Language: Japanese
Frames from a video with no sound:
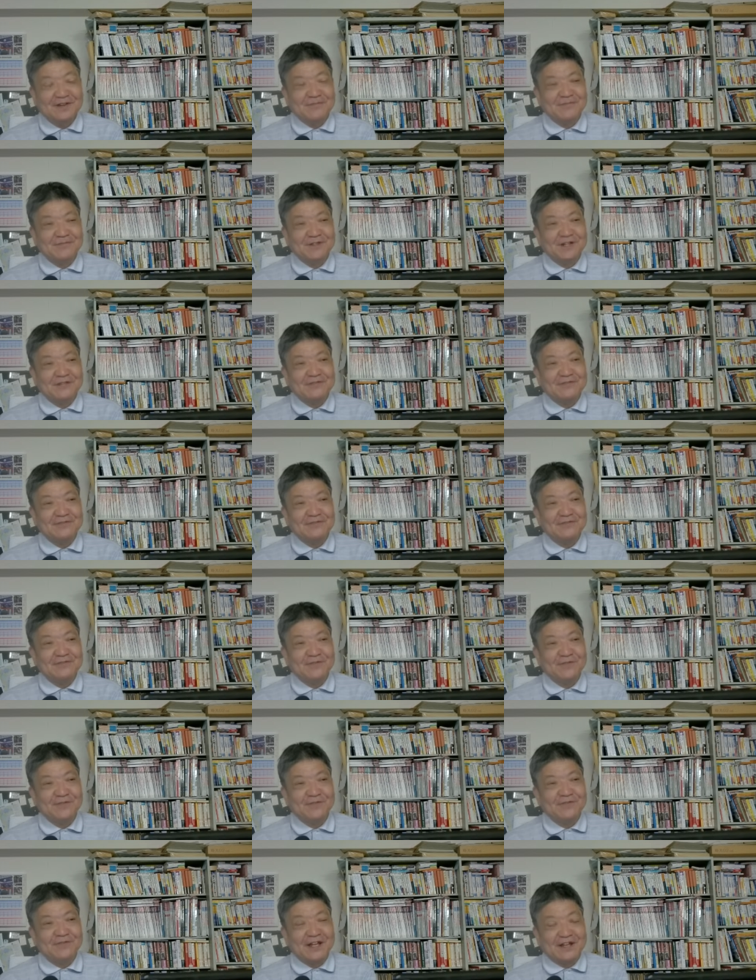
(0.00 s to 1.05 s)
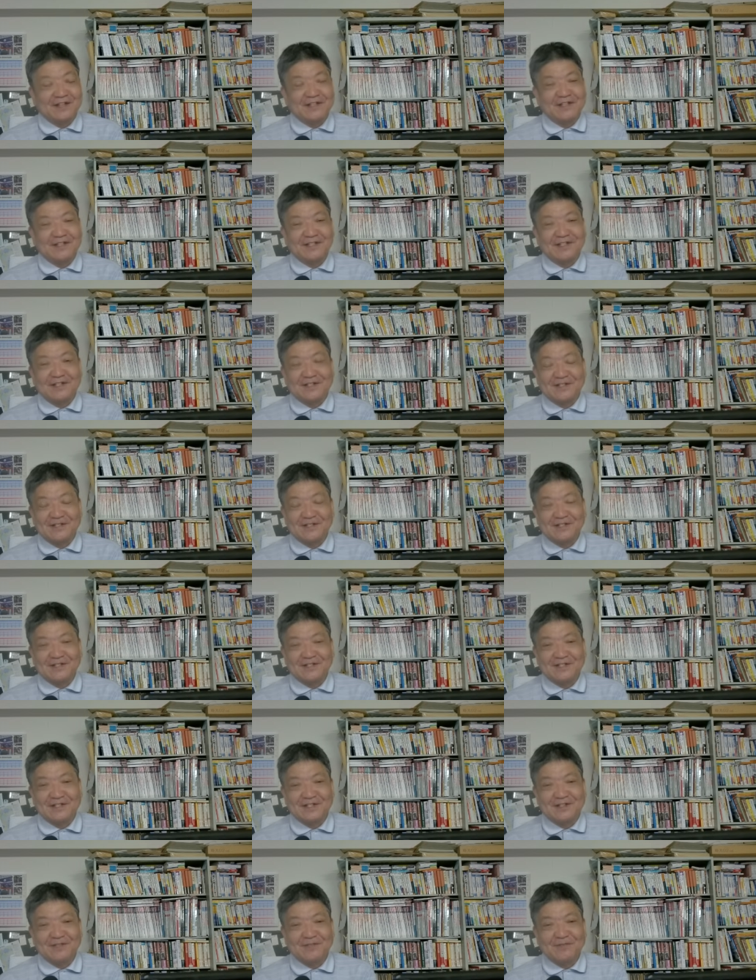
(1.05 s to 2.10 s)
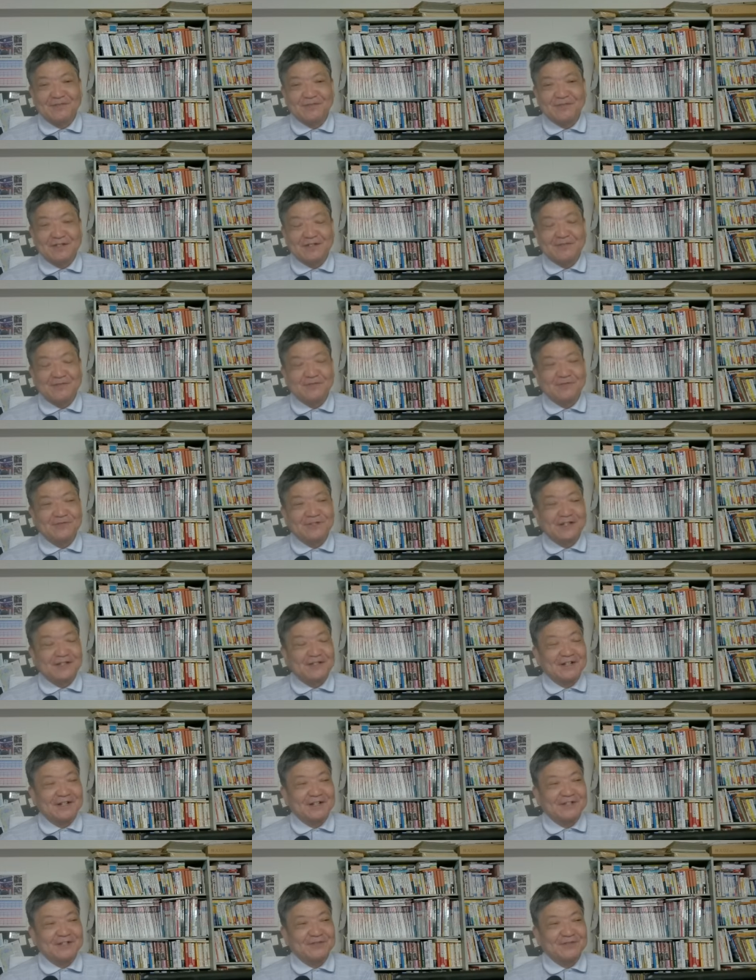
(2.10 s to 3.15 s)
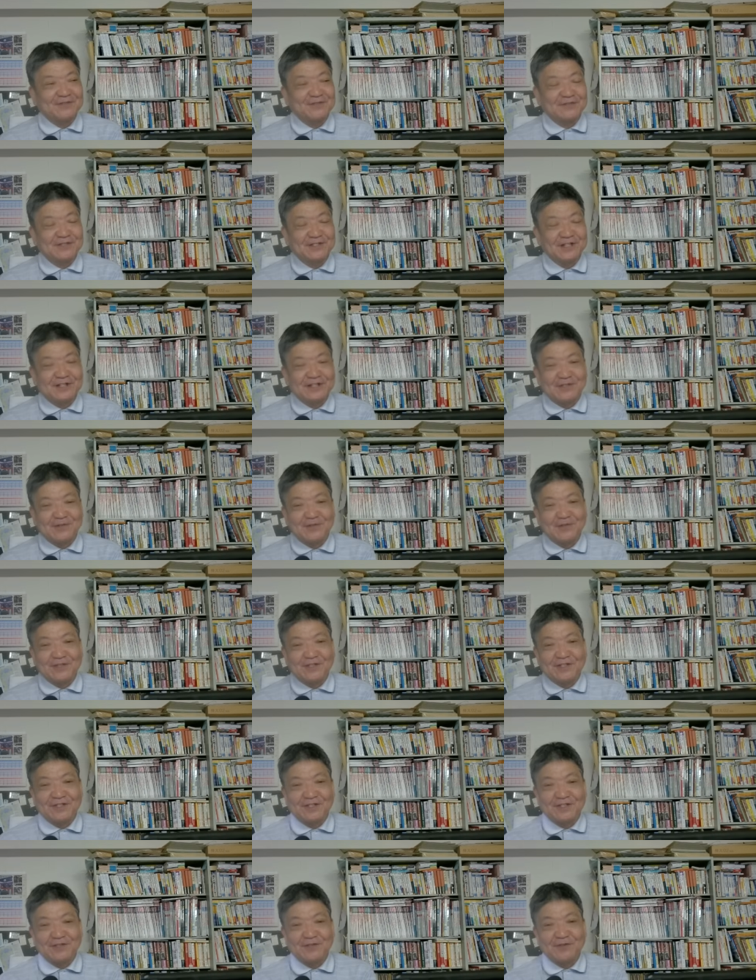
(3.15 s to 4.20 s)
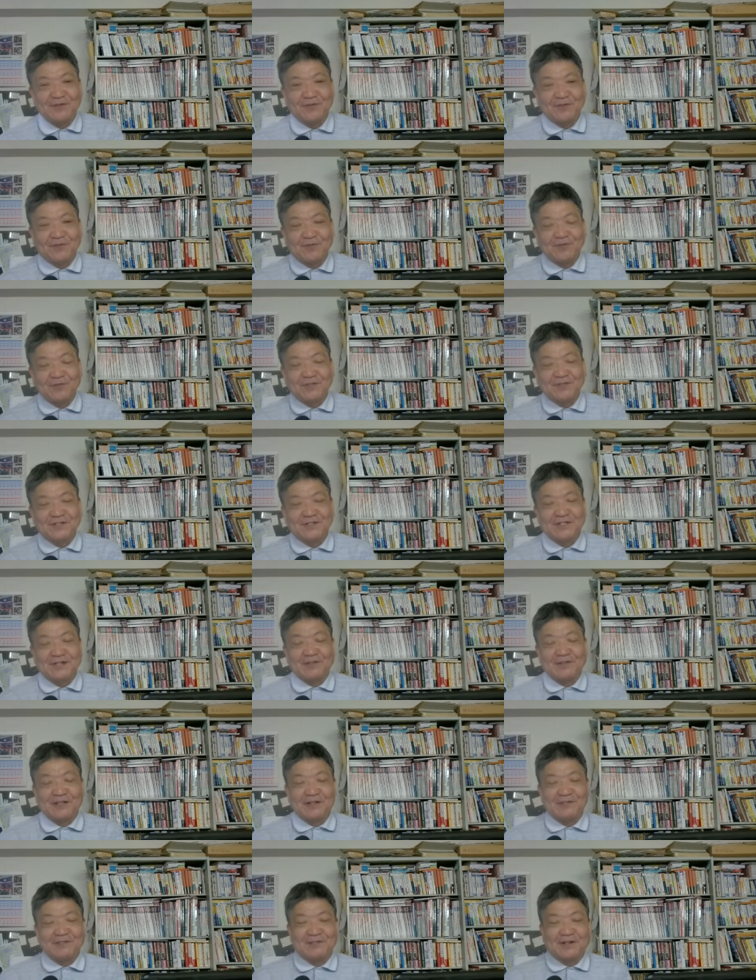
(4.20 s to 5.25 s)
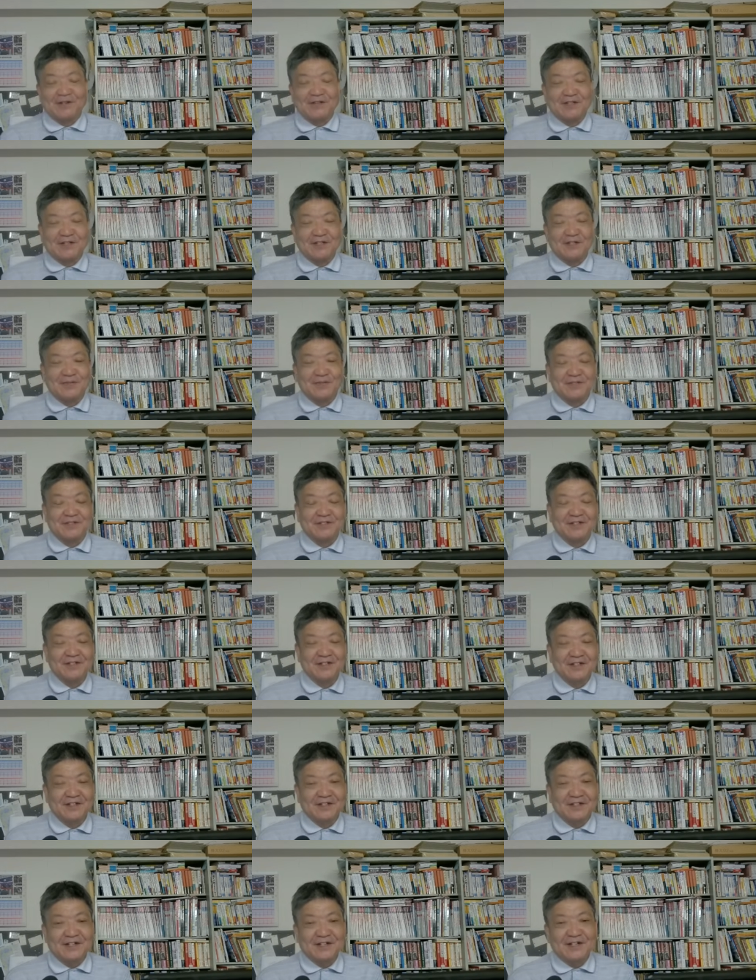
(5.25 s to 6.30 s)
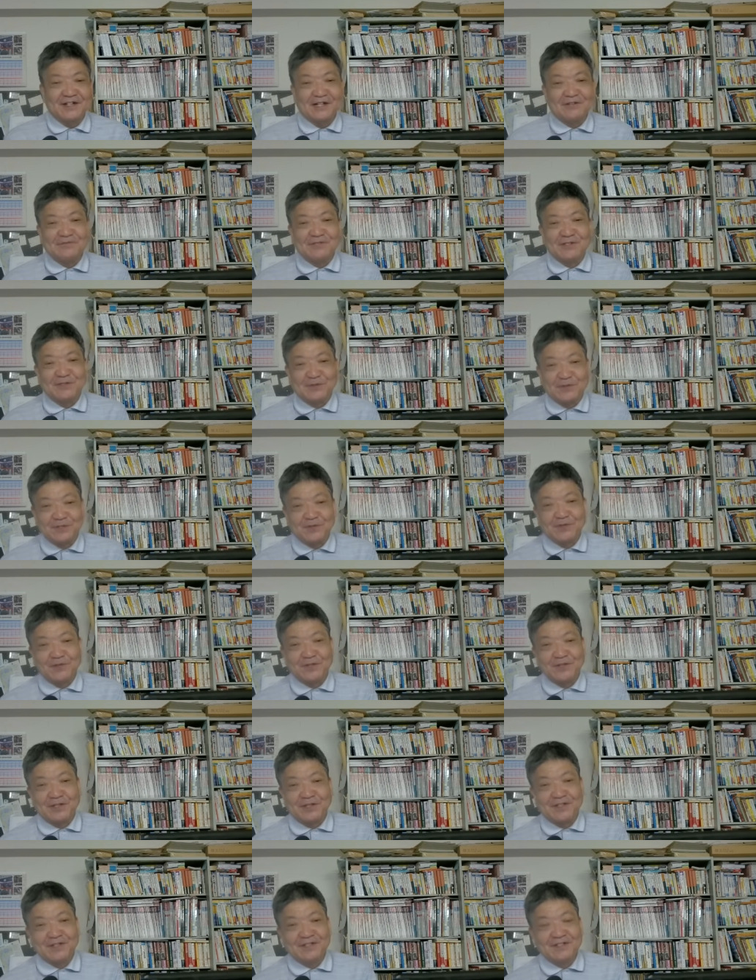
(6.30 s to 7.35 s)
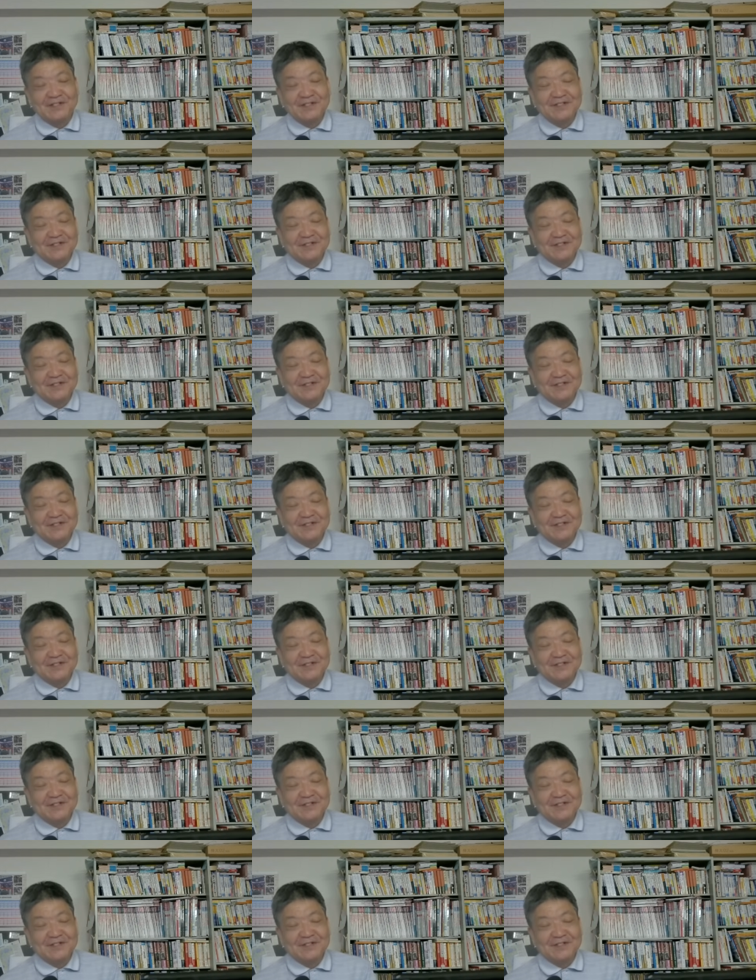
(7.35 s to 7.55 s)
何百億元かなんかでですね、600億元だからそ、そんなせこい50年債を出すとかいう話しました。誰買うんでしょうね、それね。